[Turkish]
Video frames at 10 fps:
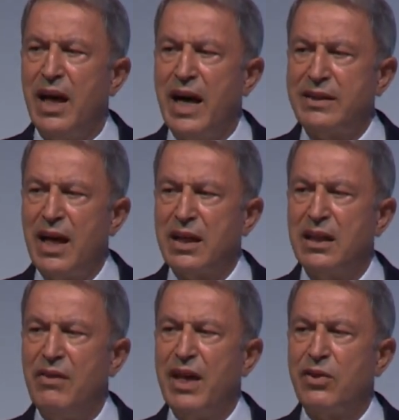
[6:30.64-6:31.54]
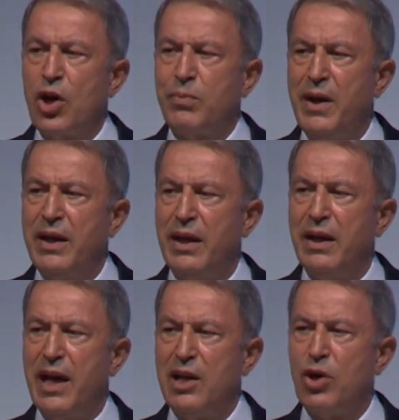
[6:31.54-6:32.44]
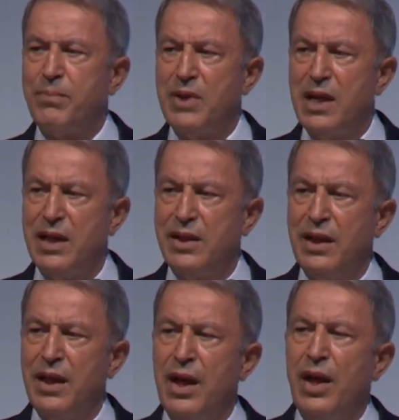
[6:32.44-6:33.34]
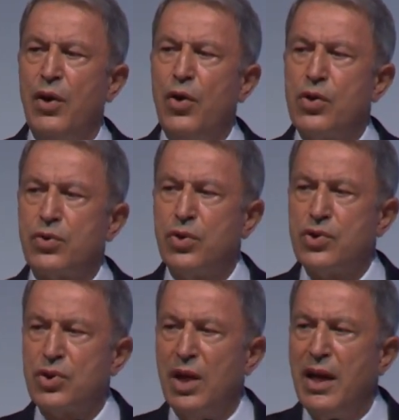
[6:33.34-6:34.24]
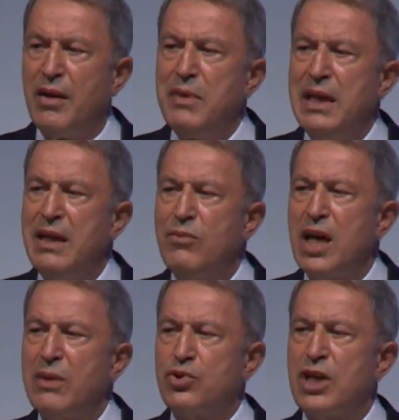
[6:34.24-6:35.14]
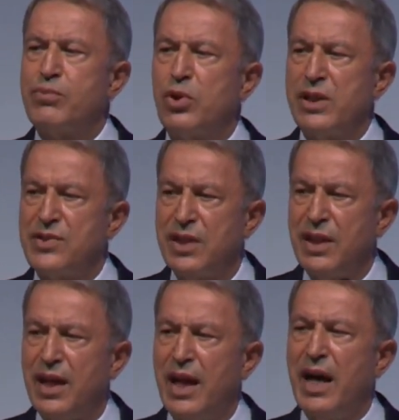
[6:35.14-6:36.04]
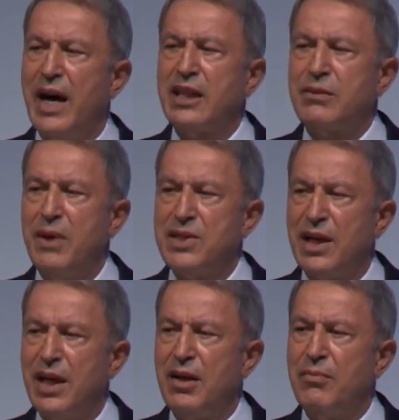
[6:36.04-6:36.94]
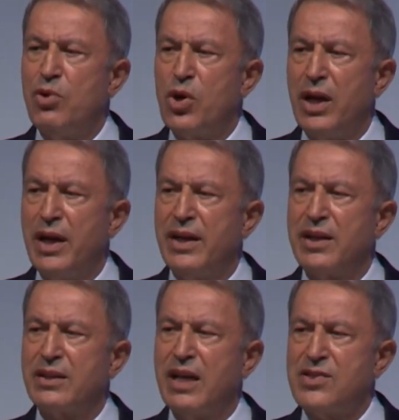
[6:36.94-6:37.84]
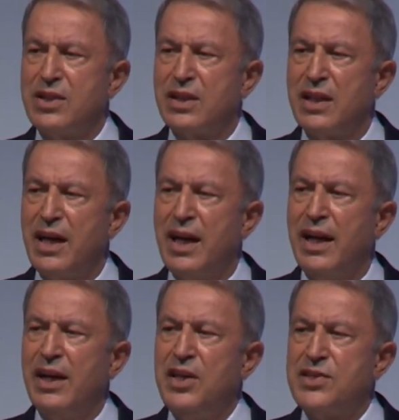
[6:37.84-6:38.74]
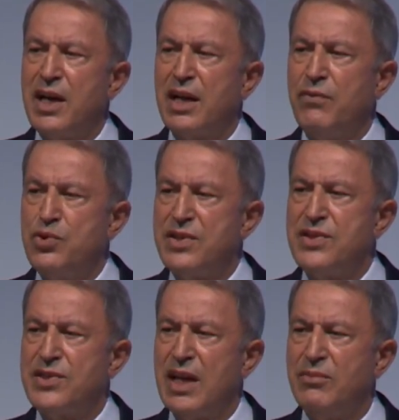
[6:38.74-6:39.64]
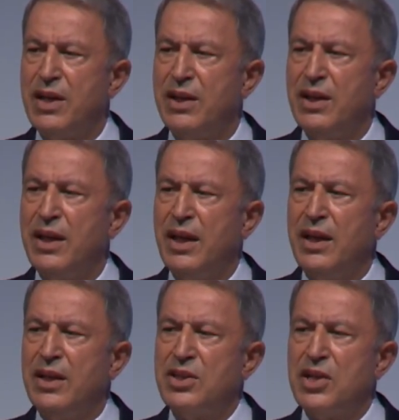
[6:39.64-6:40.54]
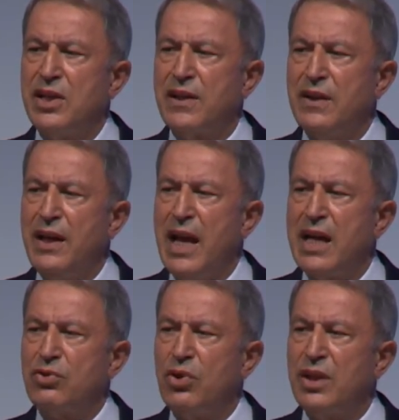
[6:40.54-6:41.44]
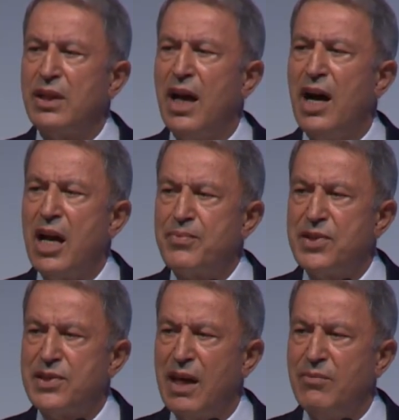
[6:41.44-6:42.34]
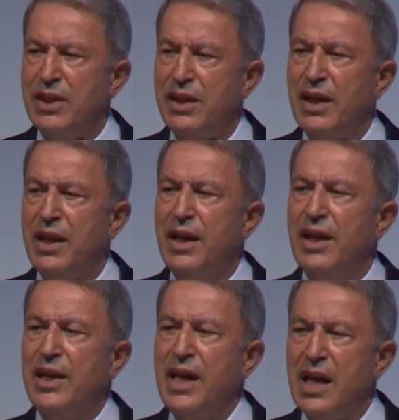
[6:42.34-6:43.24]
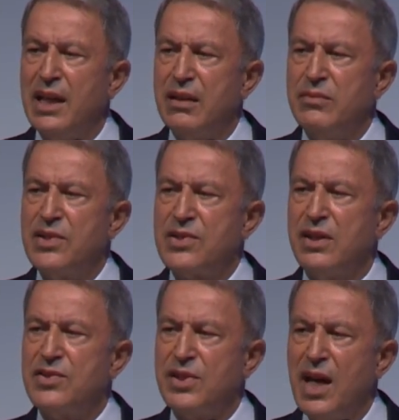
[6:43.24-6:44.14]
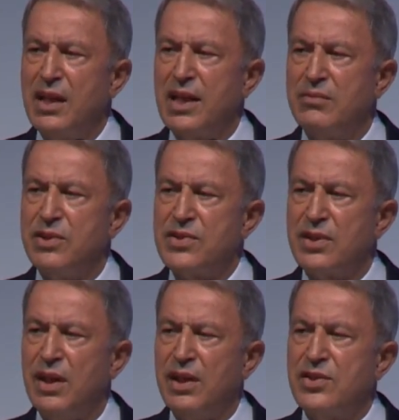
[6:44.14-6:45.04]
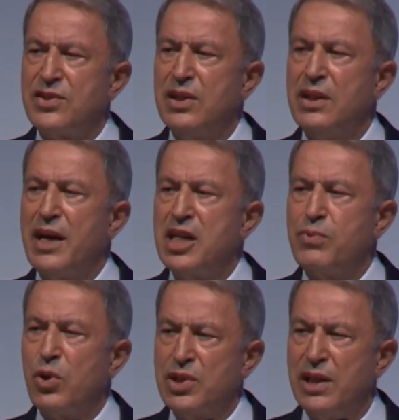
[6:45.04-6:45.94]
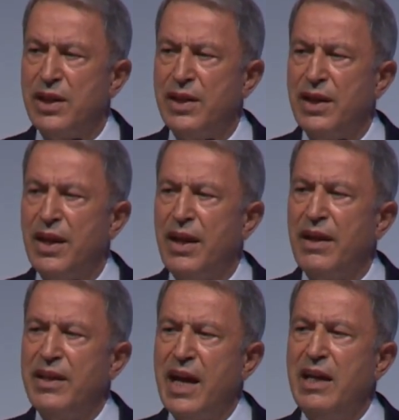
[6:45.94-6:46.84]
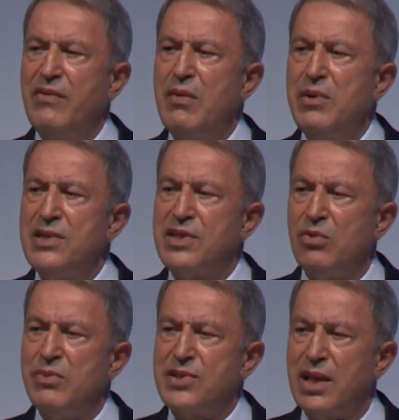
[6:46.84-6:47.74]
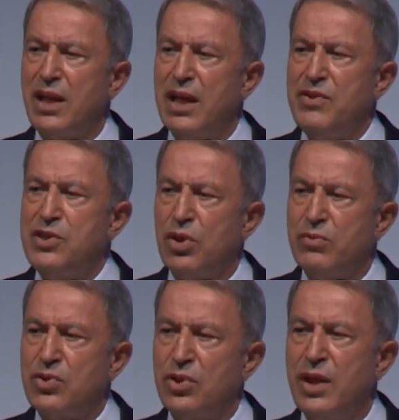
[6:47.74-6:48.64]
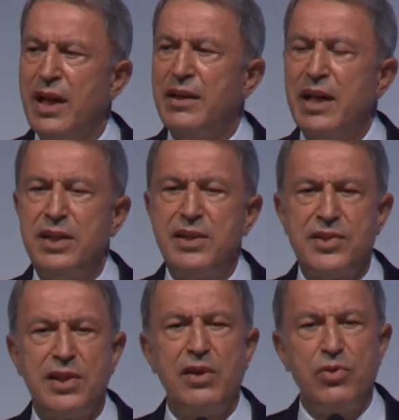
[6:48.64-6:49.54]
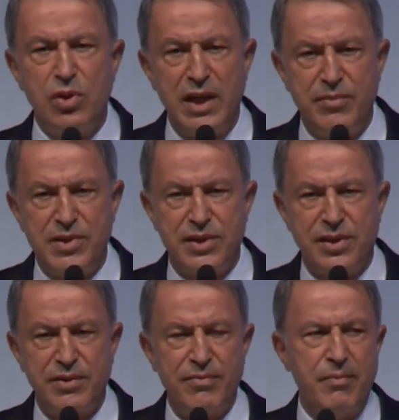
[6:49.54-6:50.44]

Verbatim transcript: Atak ve Gökbey helikopterleri, Hürkuş, Milli Muharip Uçak Projesi, Atmaca, Bora, Kasırga, Hisar füze sistemleri, çeşitli elektronik harp sistemleri, İHA'larımız, SİHA'larımız, zırhlı araç projeleri, yerli ve milli savunma sanayi vizyonumuzun neticesi ürünlerimizdir.